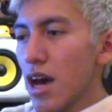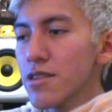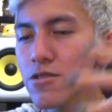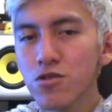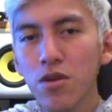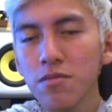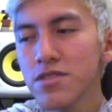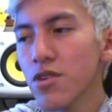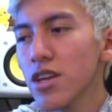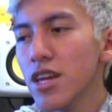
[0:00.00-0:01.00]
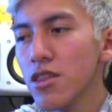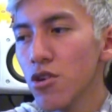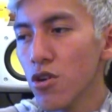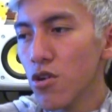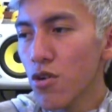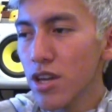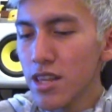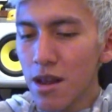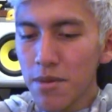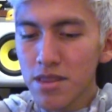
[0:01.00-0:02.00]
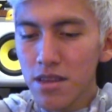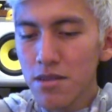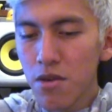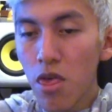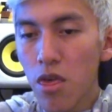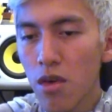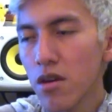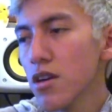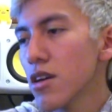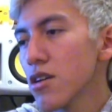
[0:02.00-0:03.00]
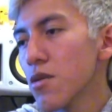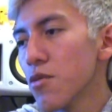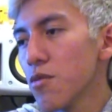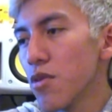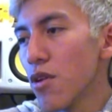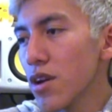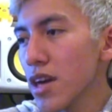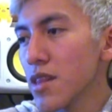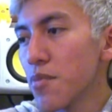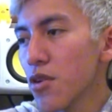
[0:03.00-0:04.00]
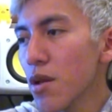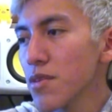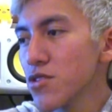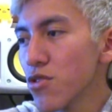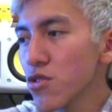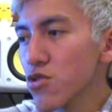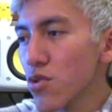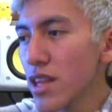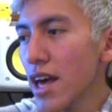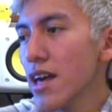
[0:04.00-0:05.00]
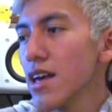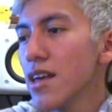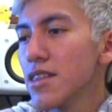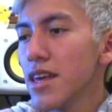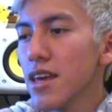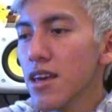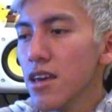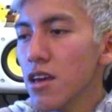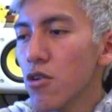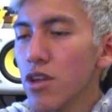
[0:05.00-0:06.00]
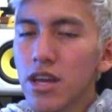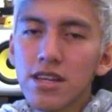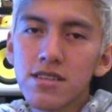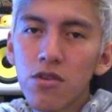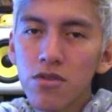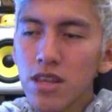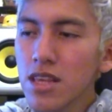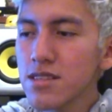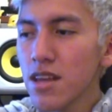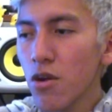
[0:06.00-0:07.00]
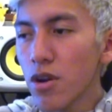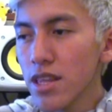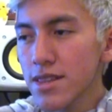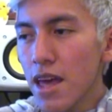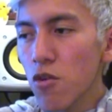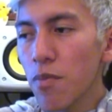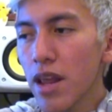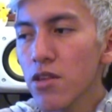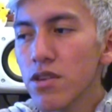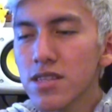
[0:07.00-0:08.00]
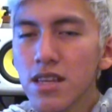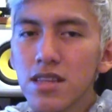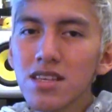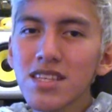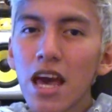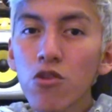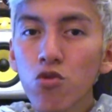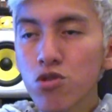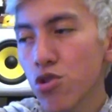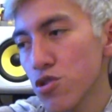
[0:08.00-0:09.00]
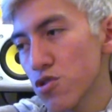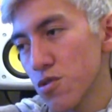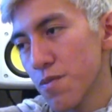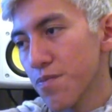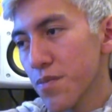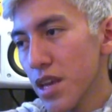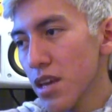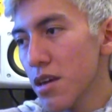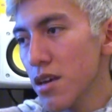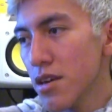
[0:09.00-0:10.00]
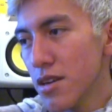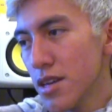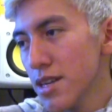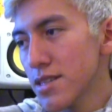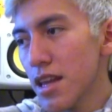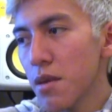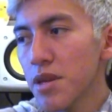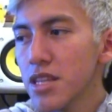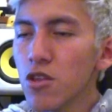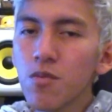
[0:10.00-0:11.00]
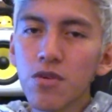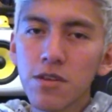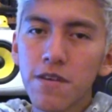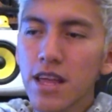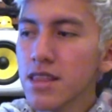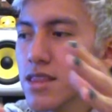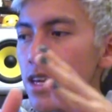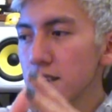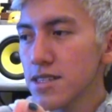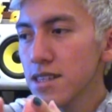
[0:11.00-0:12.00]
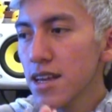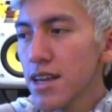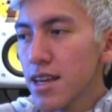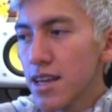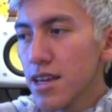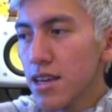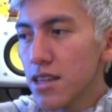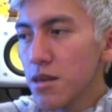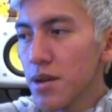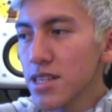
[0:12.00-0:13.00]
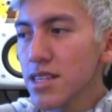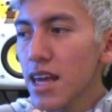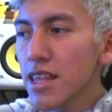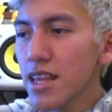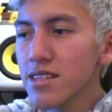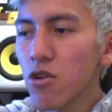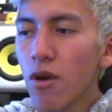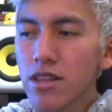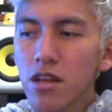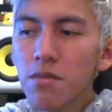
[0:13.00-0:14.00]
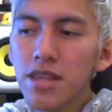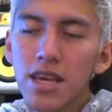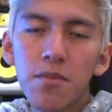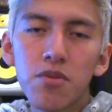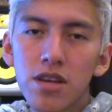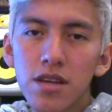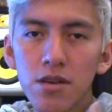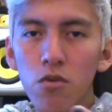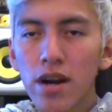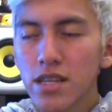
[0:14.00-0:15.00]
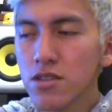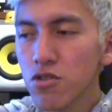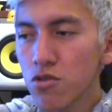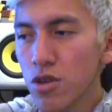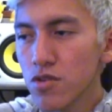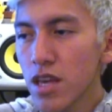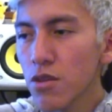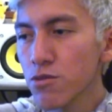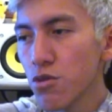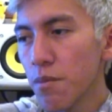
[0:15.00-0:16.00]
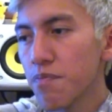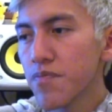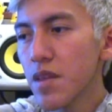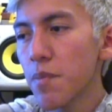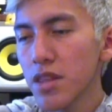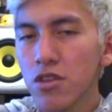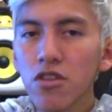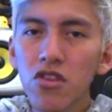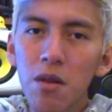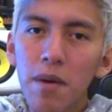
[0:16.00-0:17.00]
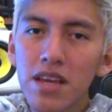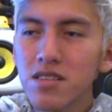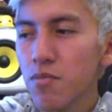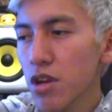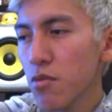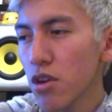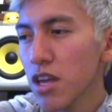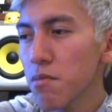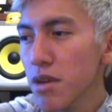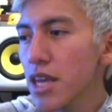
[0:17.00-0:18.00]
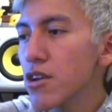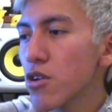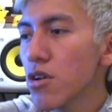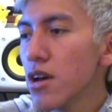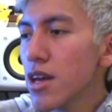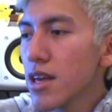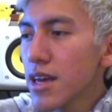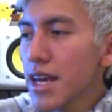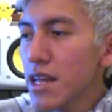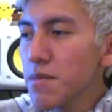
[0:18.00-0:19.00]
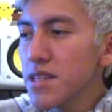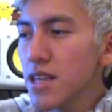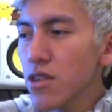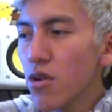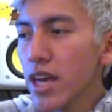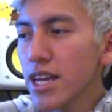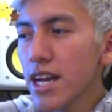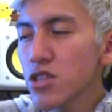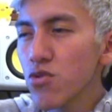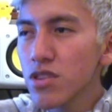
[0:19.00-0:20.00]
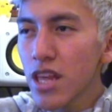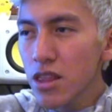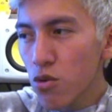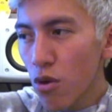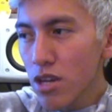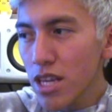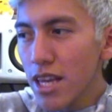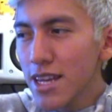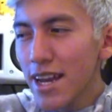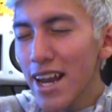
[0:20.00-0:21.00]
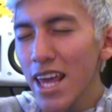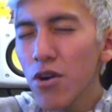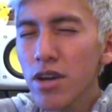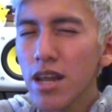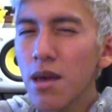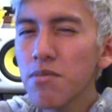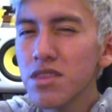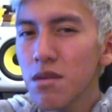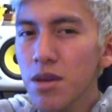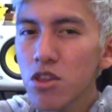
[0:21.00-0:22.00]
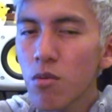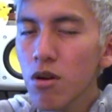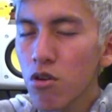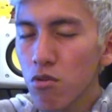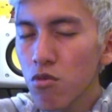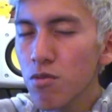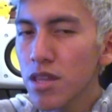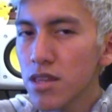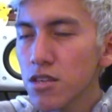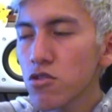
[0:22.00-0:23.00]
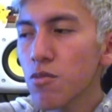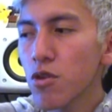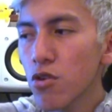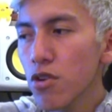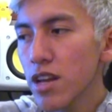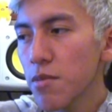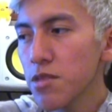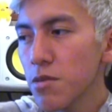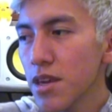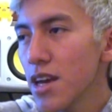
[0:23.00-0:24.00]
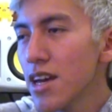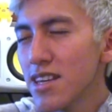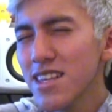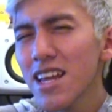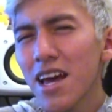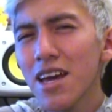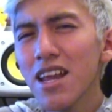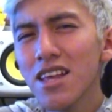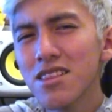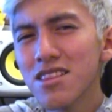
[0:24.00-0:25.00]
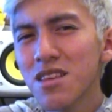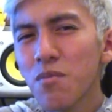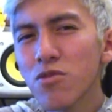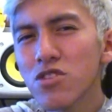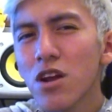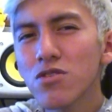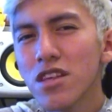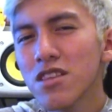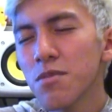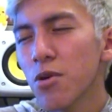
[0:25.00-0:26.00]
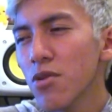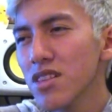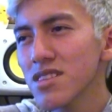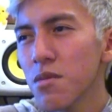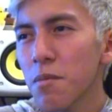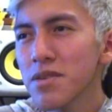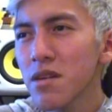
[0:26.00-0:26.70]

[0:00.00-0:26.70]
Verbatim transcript: Adult Swim se originó originalmente como un bloque de programación nocturna de origen estadounidense orientado para adolescentes y adultos. Eh, y este era emitido por diferentes eh, diversas cadenas de Warner Media, porque Warner son dueños de Adult Swim, dependiendo del país. Por ejemplo, aquí en México era emitido en Cartoon Network y creo que en MTV, no me acuerdo muy bien de eso, pero creo que en MTV. Es que era, eran tiempos raros antes, me acuerdo que antes también